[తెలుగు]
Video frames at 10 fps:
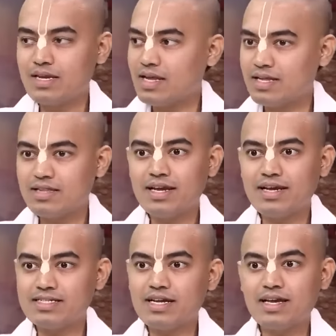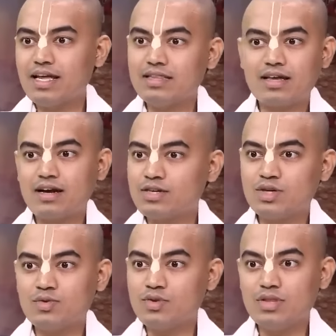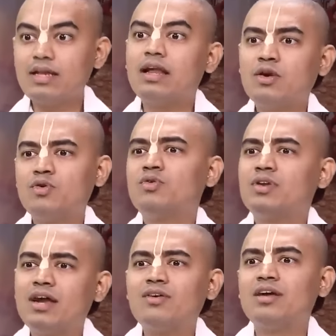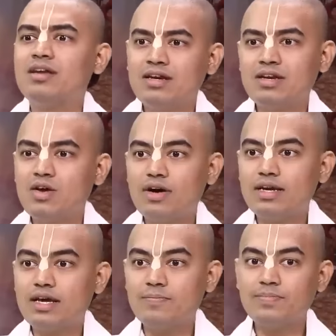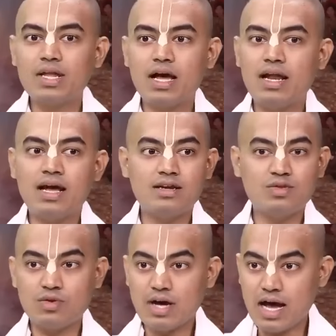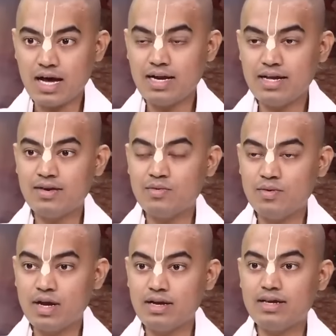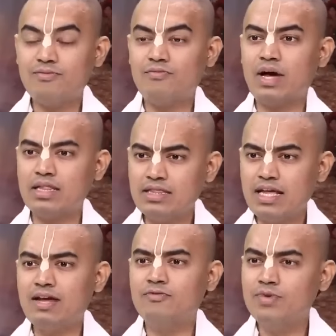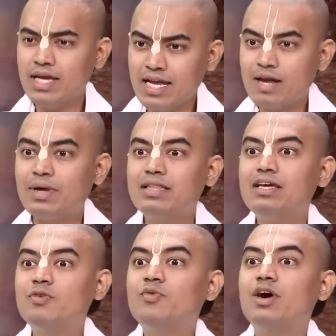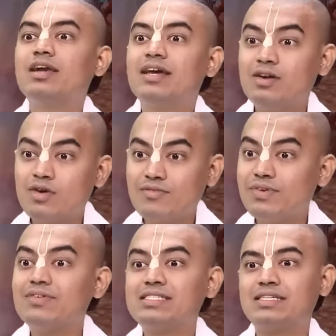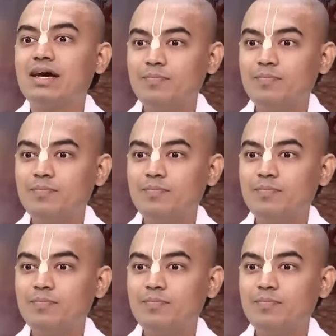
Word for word: నెల తిరిగేసరికి ఎంత ఖర్చు అవుతుంది నలుగురు ఉన్నారు ఒక ఇంట్లో అంటే అలాంటిది ఒక ఆలయం అని అంటే వందల వేల మంది ఇన్వాల్వ్ అయిన ఒక వ్యవస్థ